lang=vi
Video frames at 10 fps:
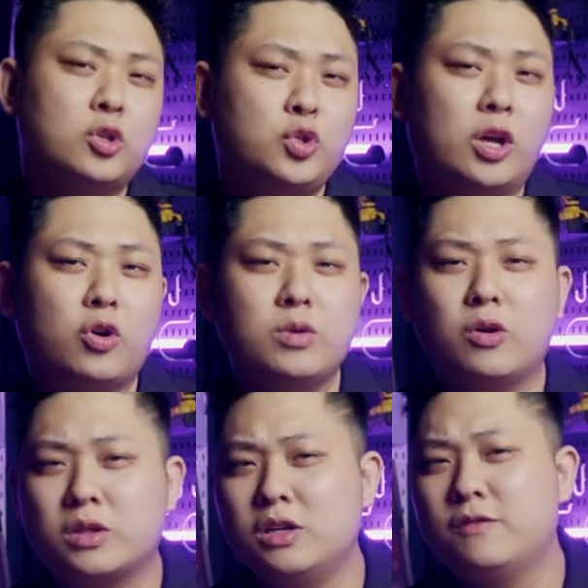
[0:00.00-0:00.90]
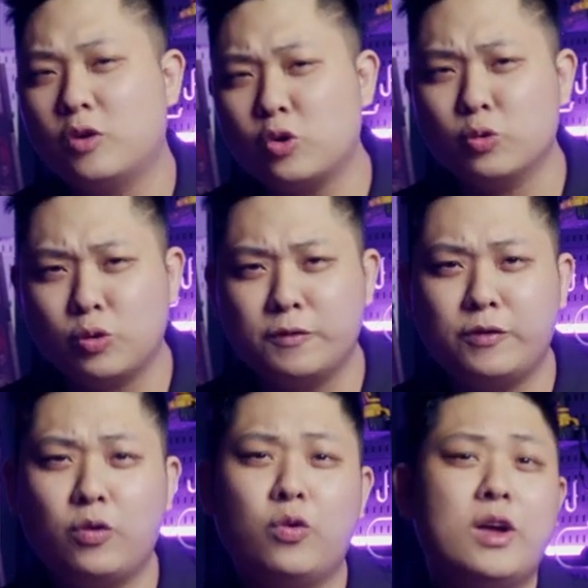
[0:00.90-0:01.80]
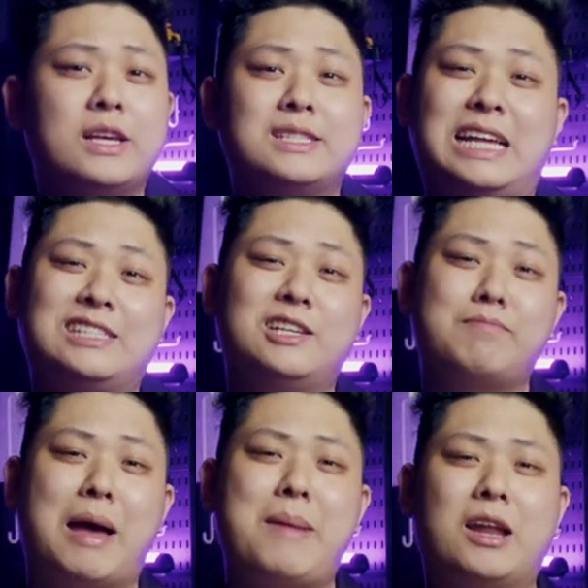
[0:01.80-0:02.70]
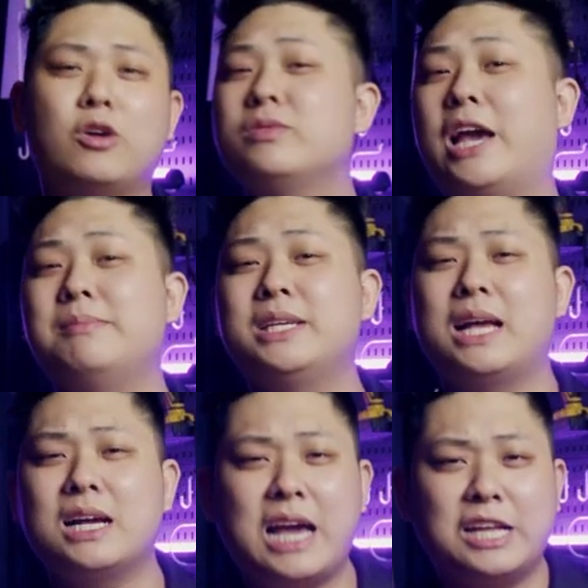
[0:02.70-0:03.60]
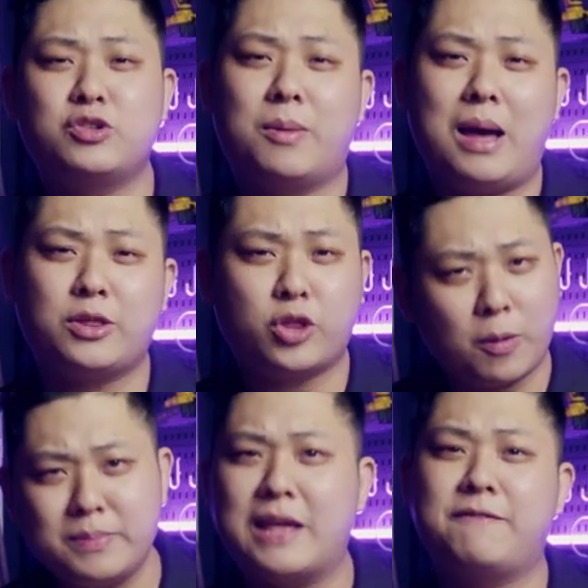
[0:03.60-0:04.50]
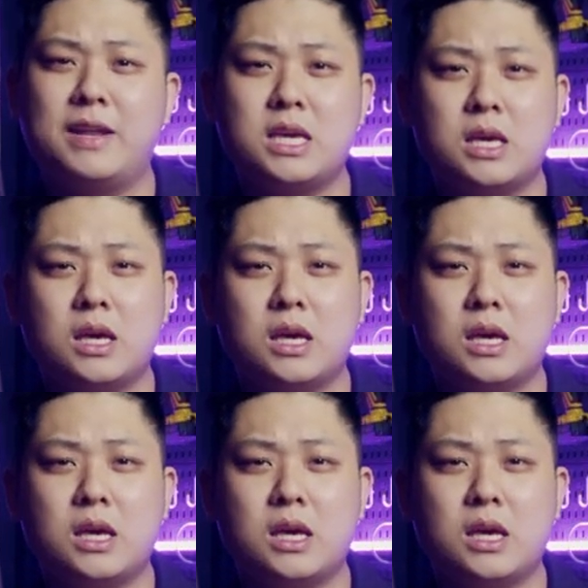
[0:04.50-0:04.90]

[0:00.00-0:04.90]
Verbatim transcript: Cốt truyện cũng đầu tư vô cùng cung phu, dàn dựng bài bản không kém gì các K-drama top Netflix